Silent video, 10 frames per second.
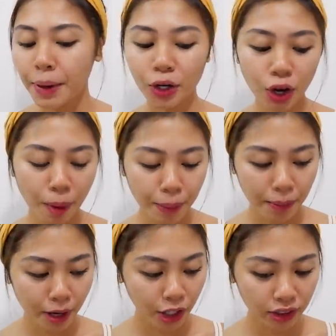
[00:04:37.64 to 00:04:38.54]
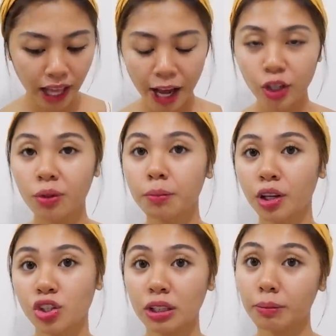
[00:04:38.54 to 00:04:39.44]
Pero kapag meron tayong
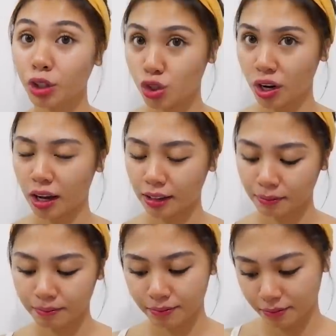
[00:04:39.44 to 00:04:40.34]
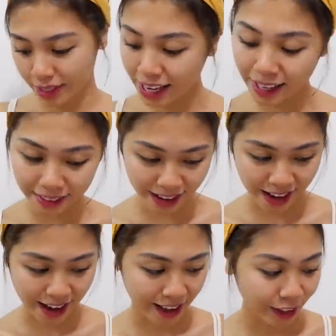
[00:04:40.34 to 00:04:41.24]
budget-budget, kaya
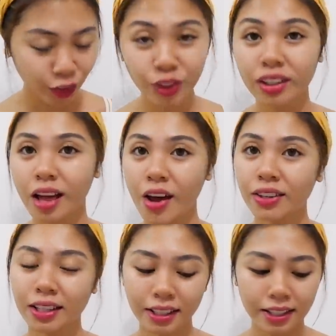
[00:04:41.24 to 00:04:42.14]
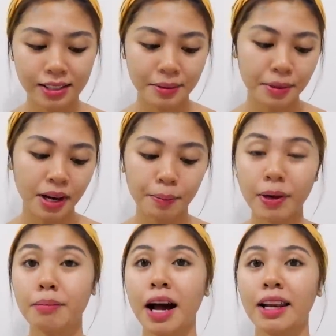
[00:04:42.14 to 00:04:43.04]
na, ito na tayo talaga sa mga
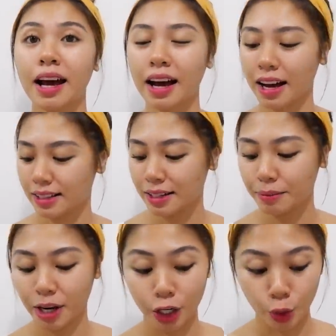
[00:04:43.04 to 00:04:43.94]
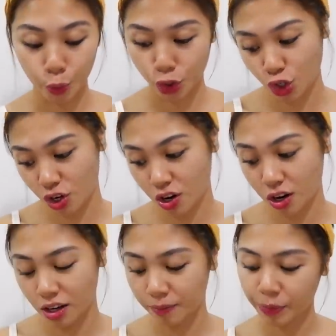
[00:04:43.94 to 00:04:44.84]
pangmalakas, sa mga
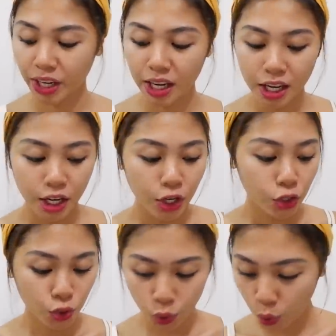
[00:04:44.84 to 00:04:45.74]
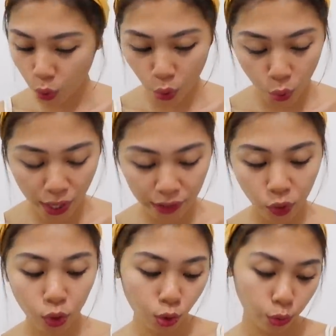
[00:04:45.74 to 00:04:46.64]
lotion. So,
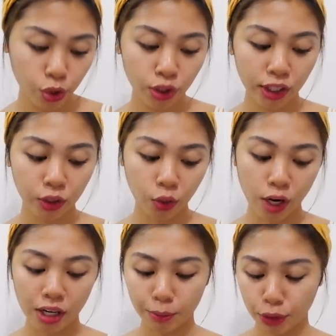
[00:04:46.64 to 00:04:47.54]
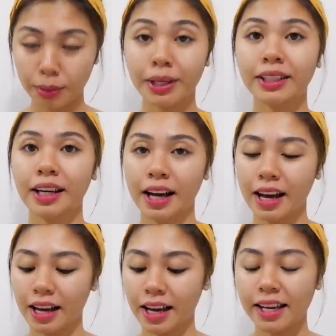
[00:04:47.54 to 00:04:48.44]
itong lotion na to, alam niyo naman
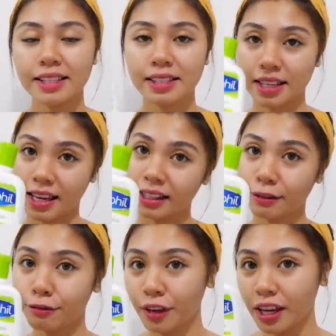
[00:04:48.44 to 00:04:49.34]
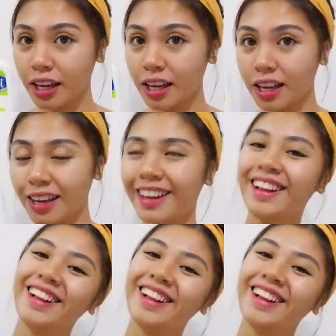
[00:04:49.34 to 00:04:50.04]
guys, Cetaphil!